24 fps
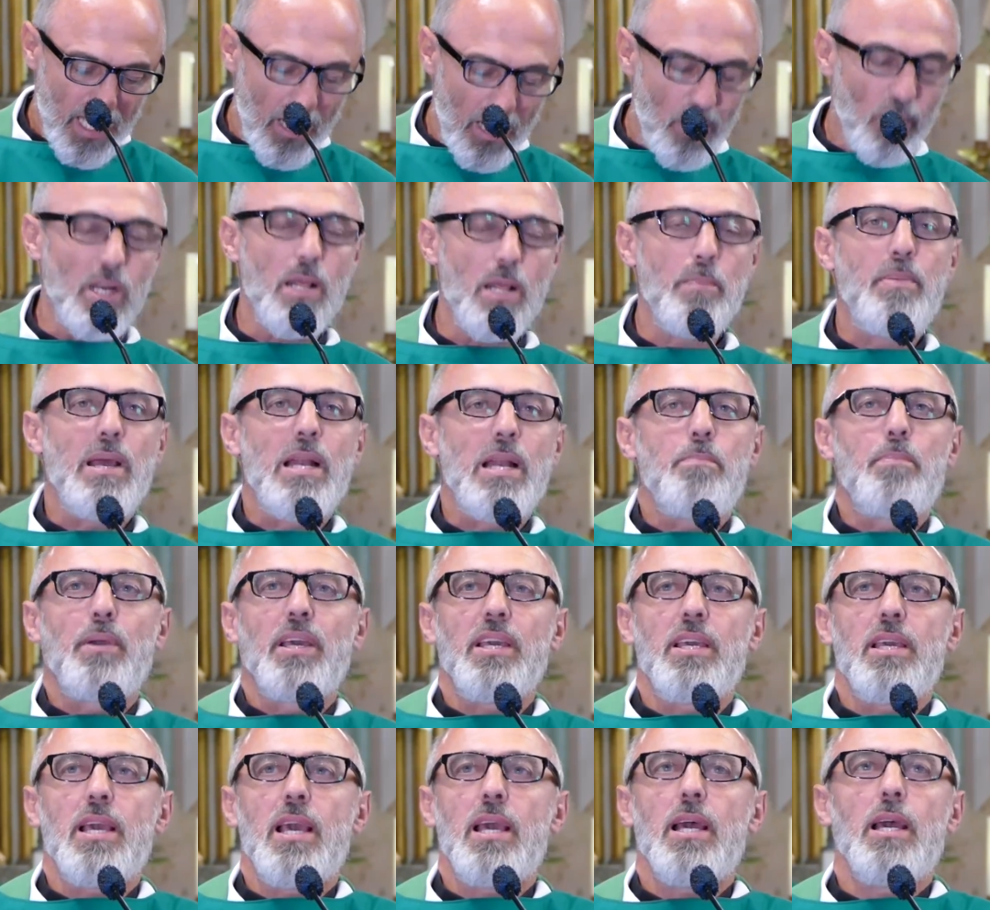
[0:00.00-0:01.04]
Alors les belles
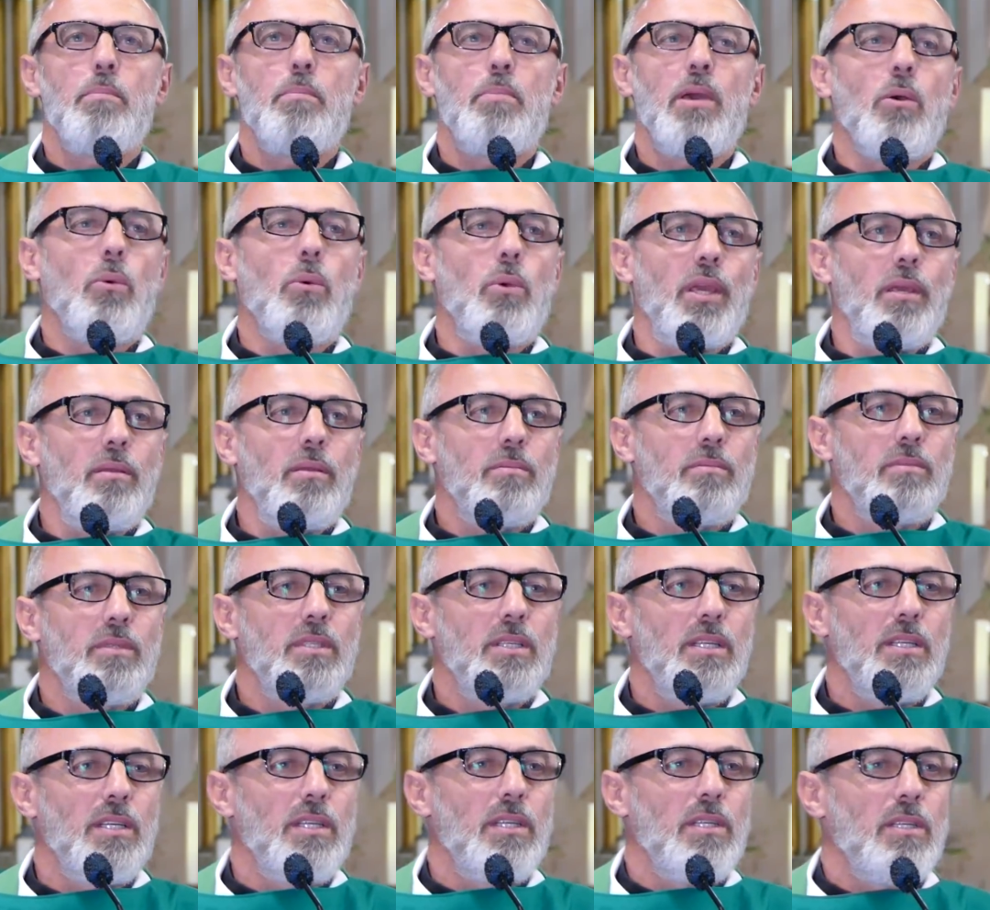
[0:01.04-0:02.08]
prières, eh bien oui,
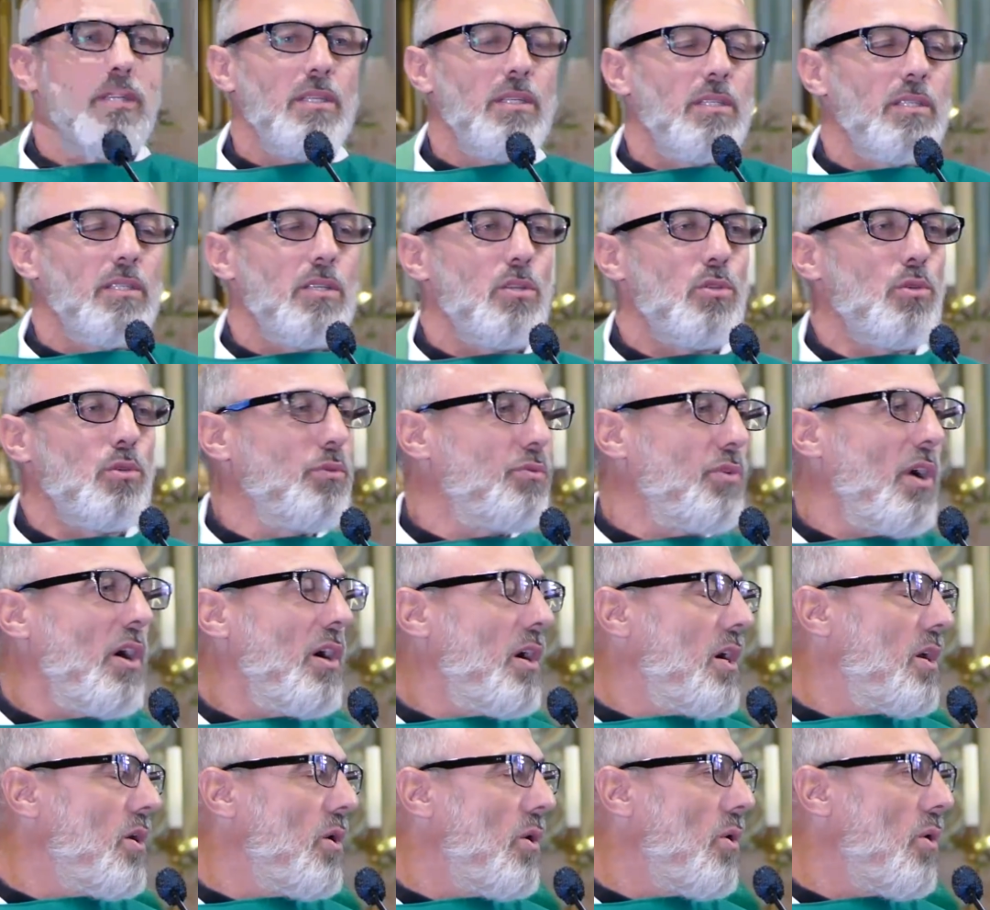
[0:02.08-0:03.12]

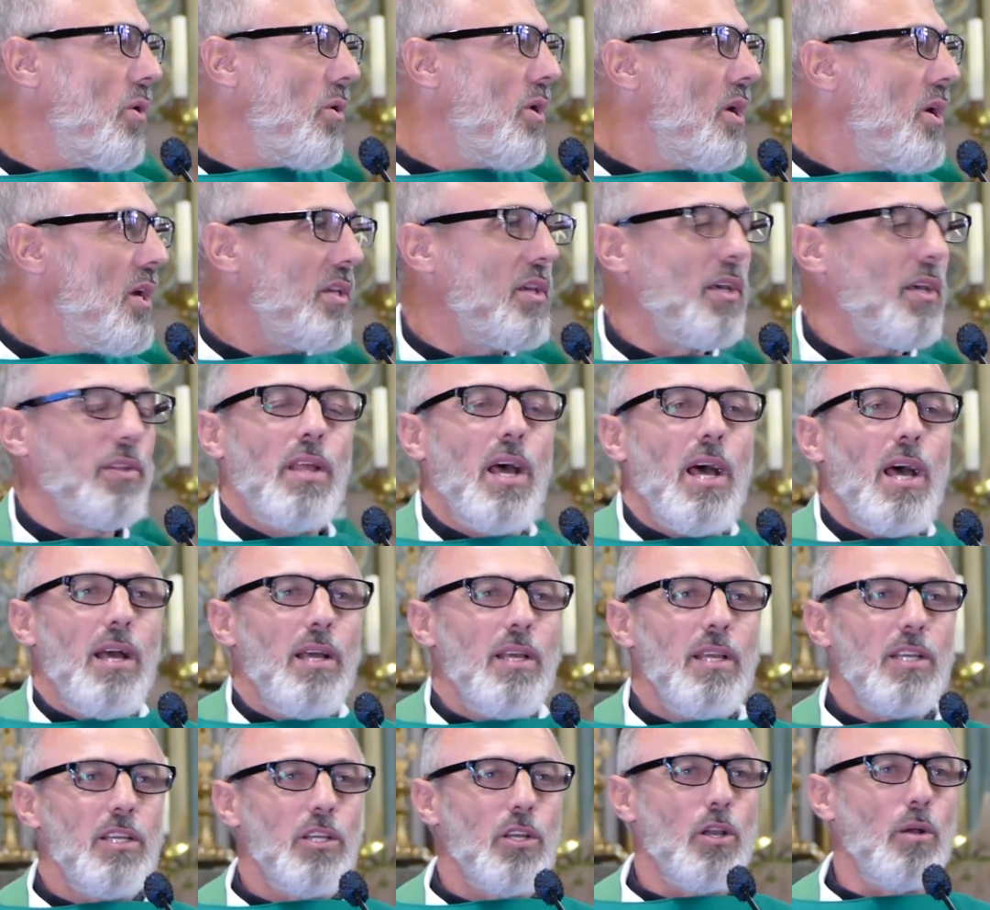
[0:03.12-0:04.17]
Souvent, alors, il y en a,
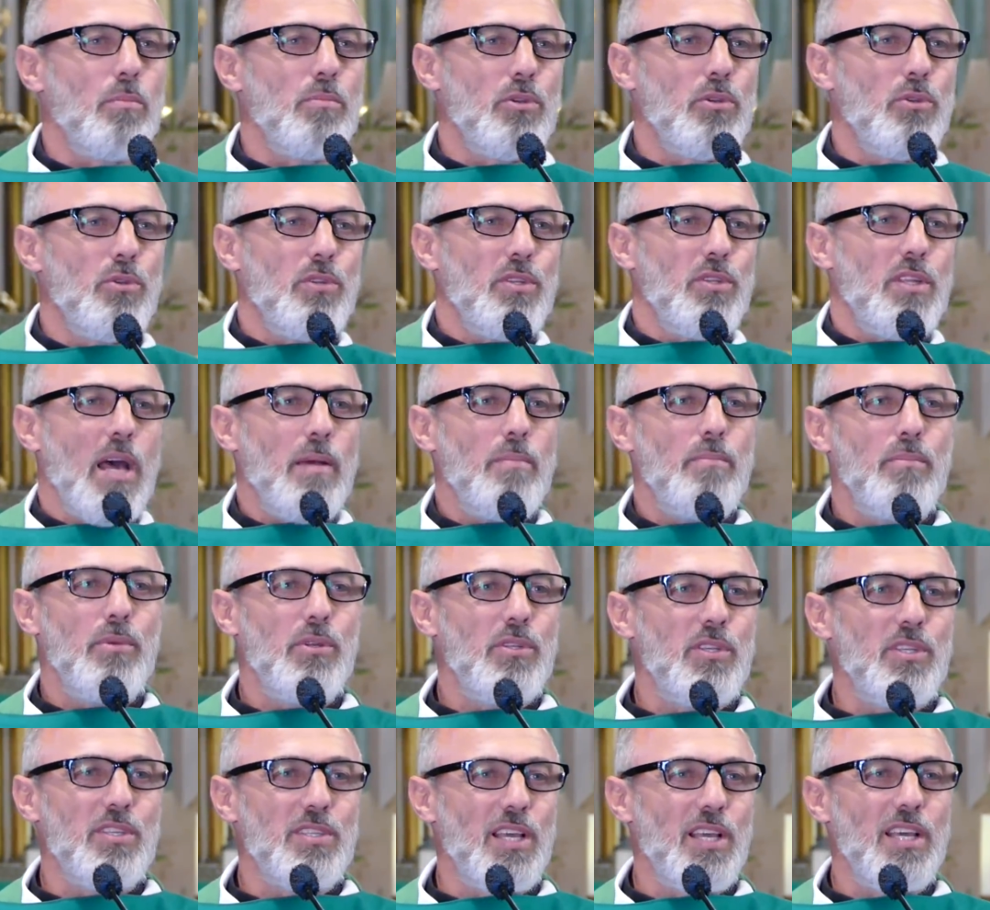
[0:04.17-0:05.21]
comme une dame
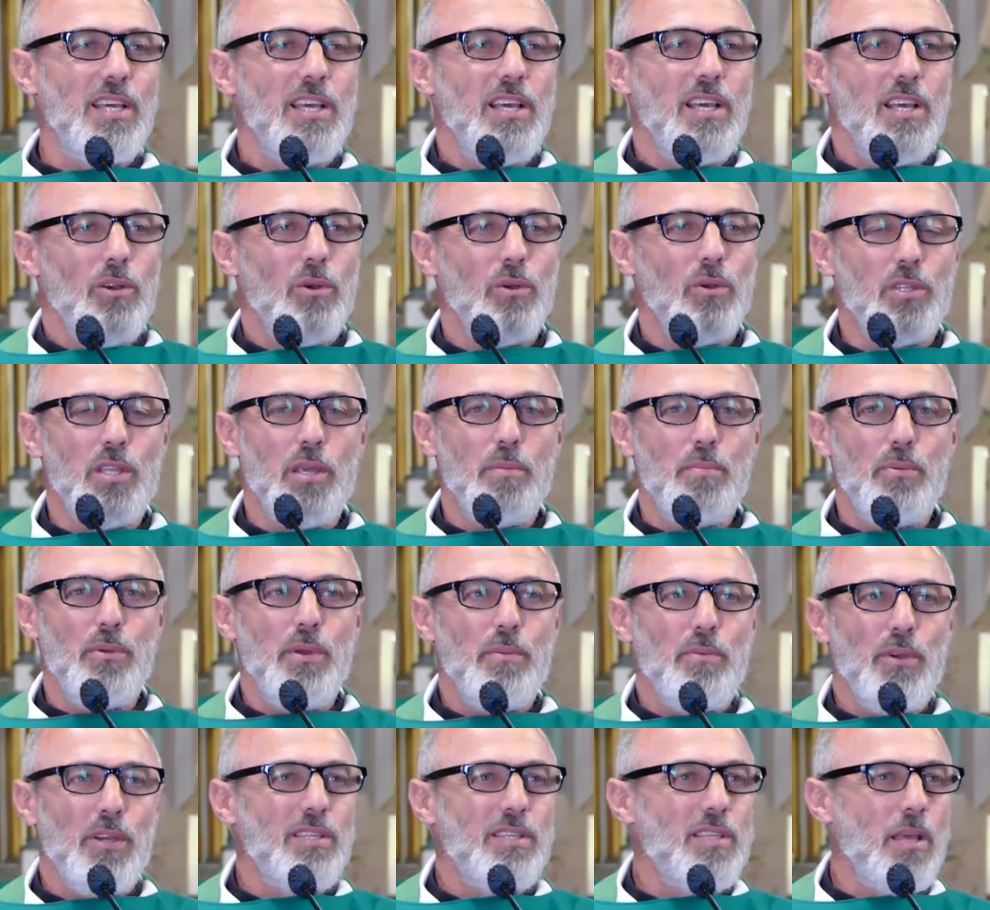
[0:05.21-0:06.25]
me disait au début, et
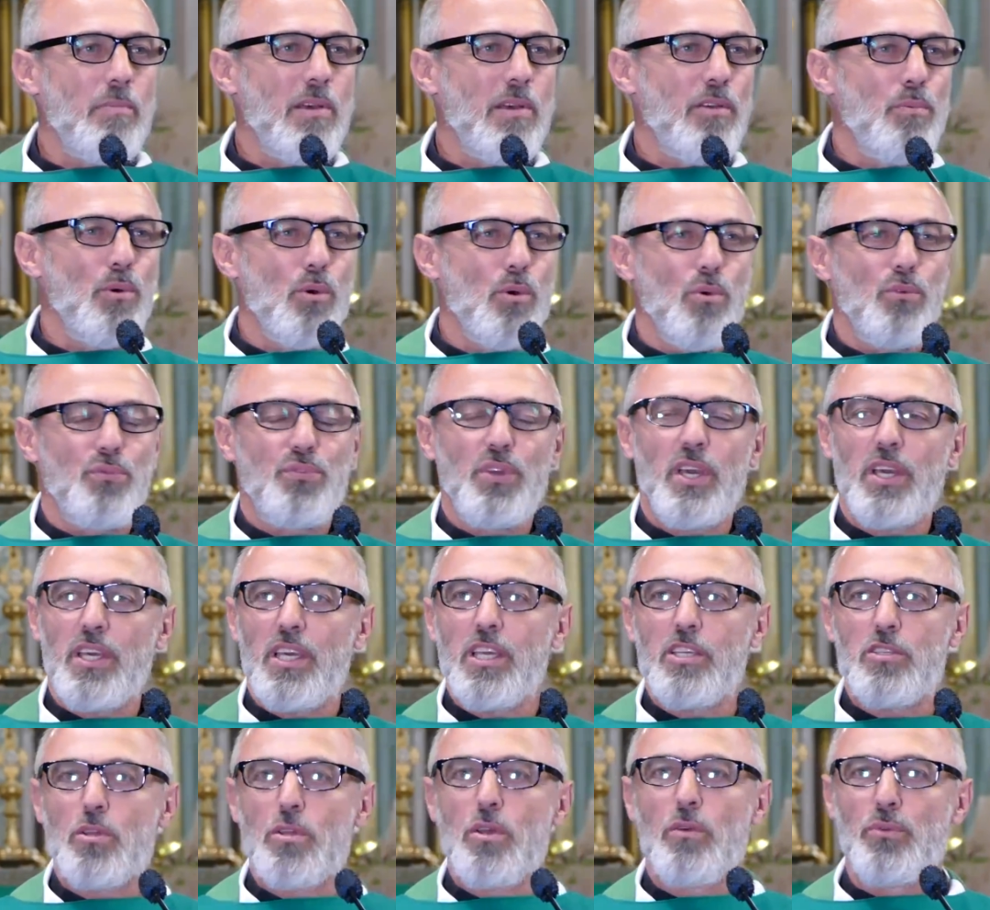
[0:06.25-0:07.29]
eh oui, ça m'a beaucoup fait
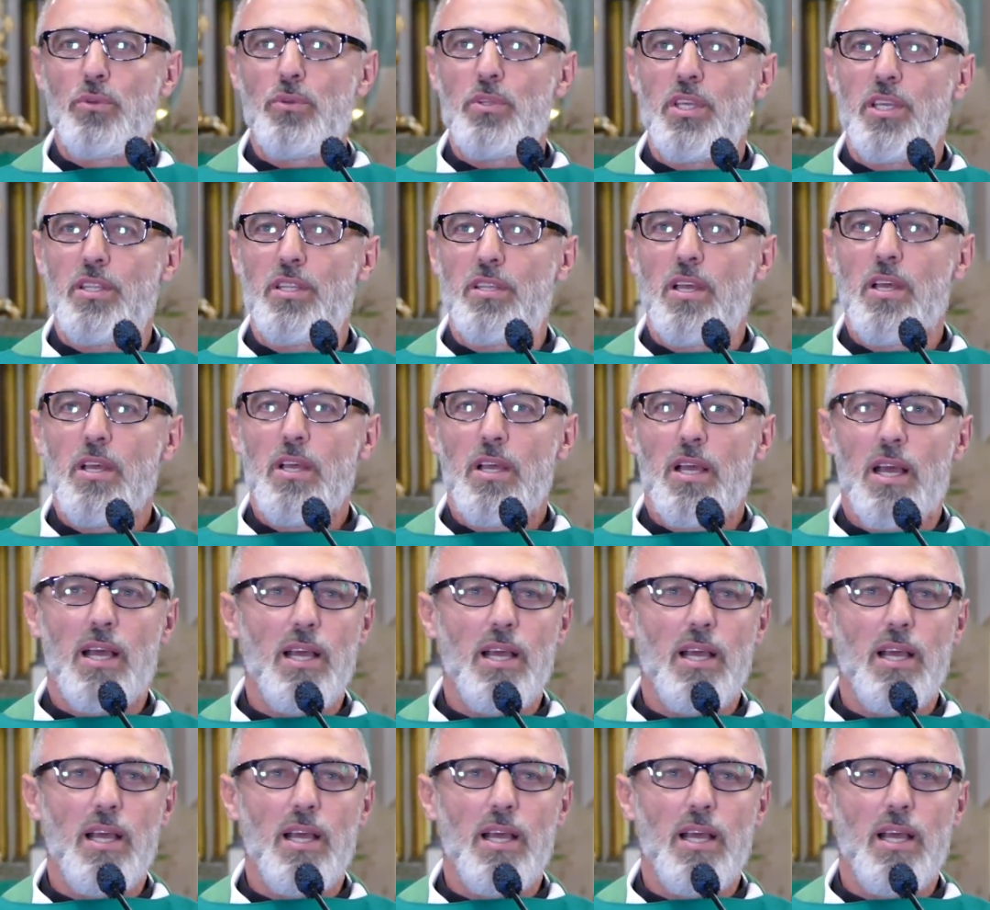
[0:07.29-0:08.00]
rire ce que vous dites.